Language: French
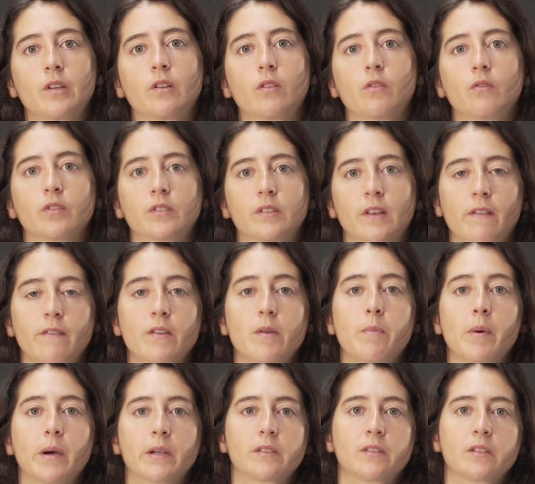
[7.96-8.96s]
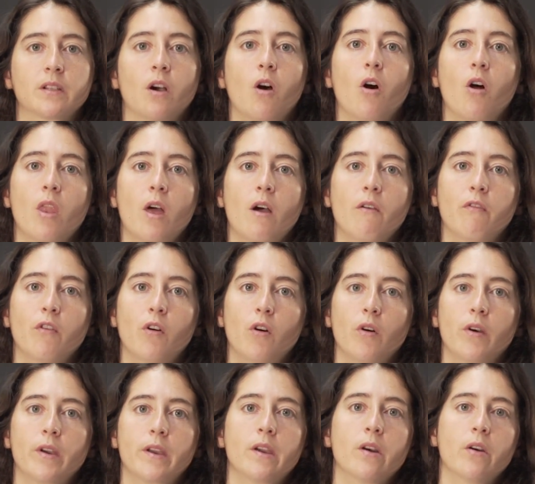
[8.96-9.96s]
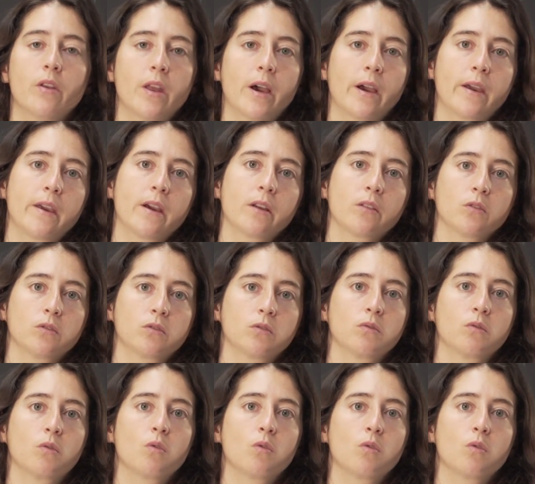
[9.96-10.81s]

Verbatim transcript: et que vous savez partir en avant et en arrière dans une